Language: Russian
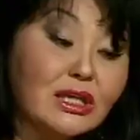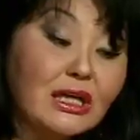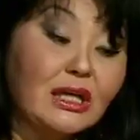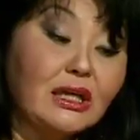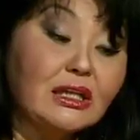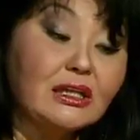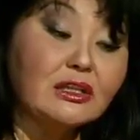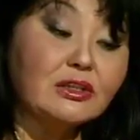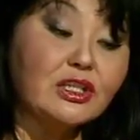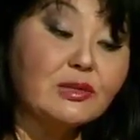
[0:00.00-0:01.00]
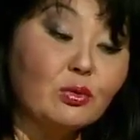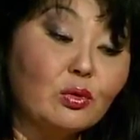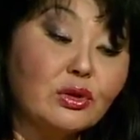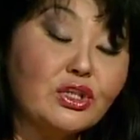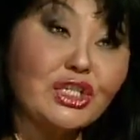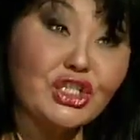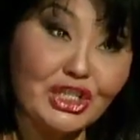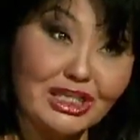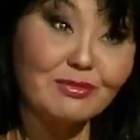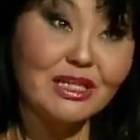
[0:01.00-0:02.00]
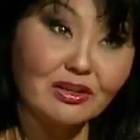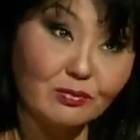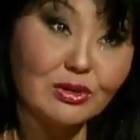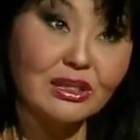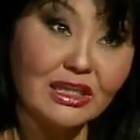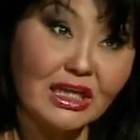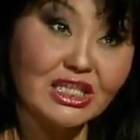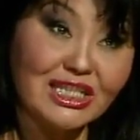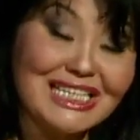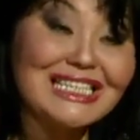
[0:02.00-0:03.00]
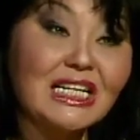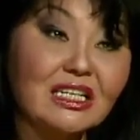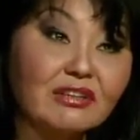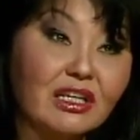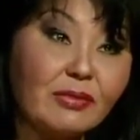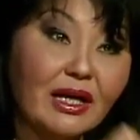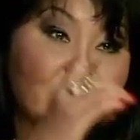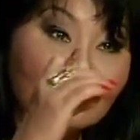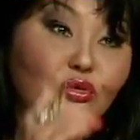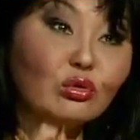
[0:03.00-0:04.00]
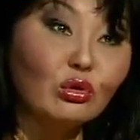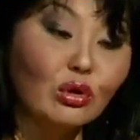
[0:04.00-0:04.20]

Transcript: то есть э, через полгода, через 6 месяцев после дня рождения, с 3 ноября идет к